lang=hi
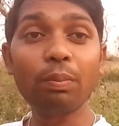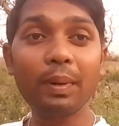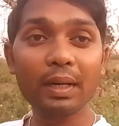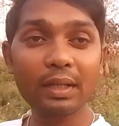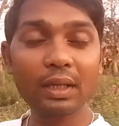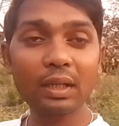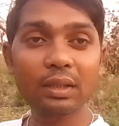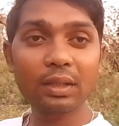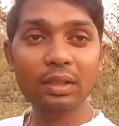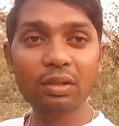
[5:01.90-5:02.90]
धूप बढ़ गया
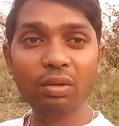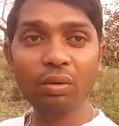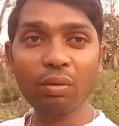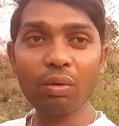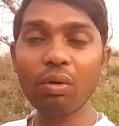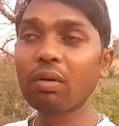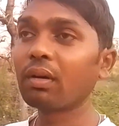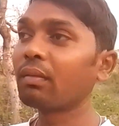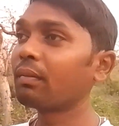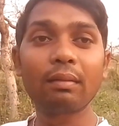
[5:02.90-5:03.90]
अतिरिक्त
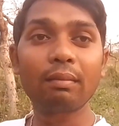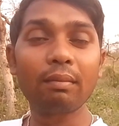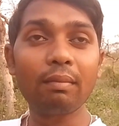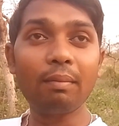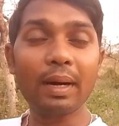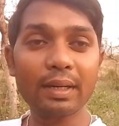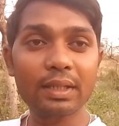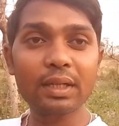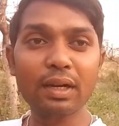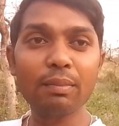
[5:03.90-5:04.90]
और
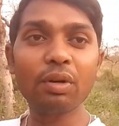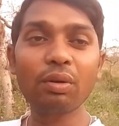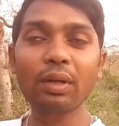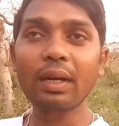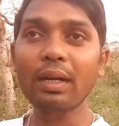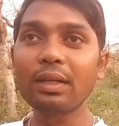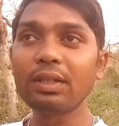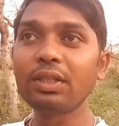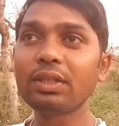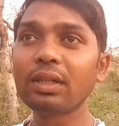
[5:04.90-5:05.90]
बारिश कम हो गया
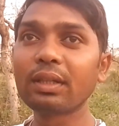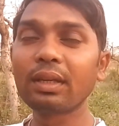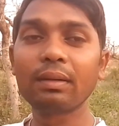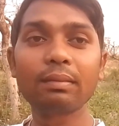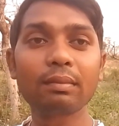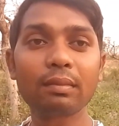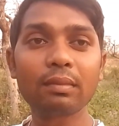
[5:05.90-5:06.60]
इसी चलते